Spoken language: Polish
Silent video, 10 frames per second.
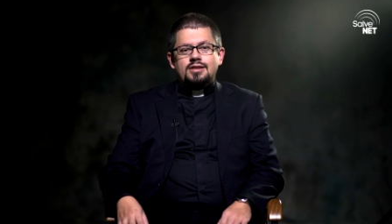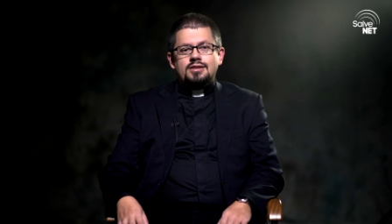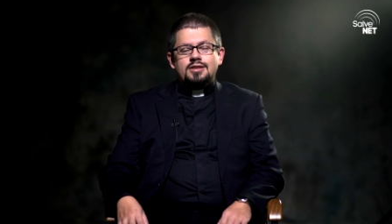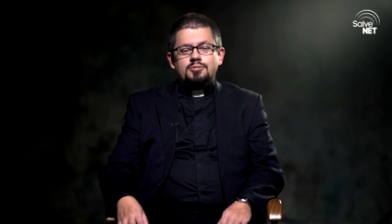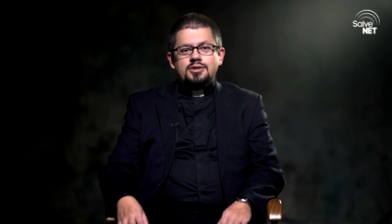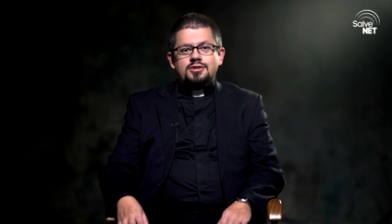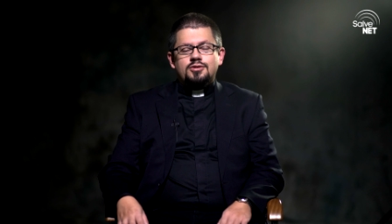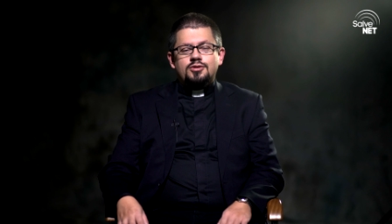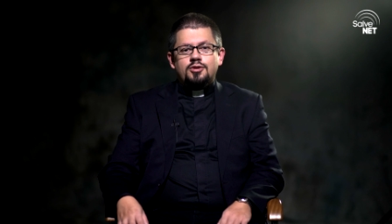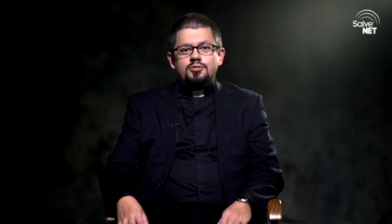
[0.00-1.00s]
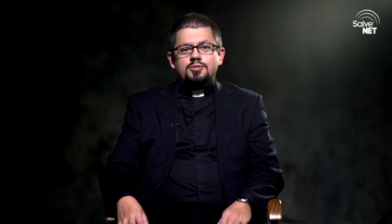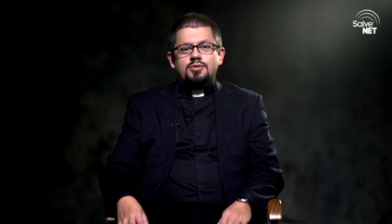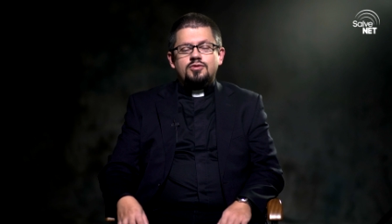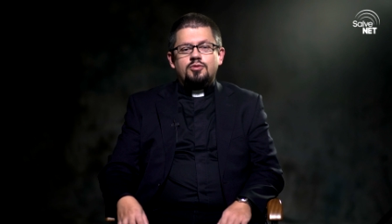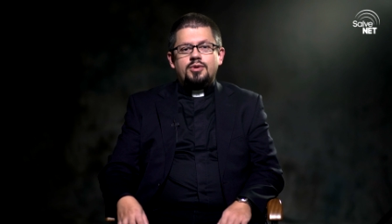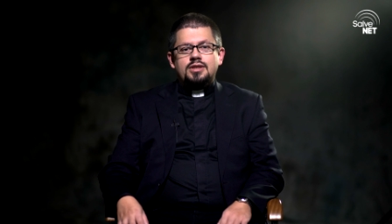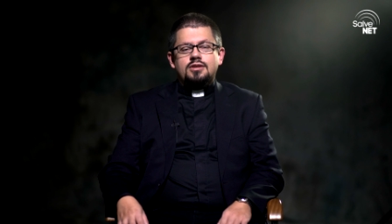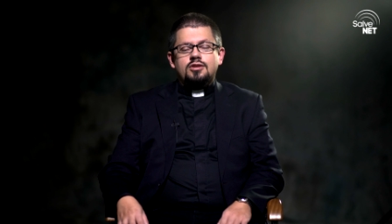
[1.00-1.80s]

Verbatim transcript: Trzeba jeszcze odrobić pewną pracę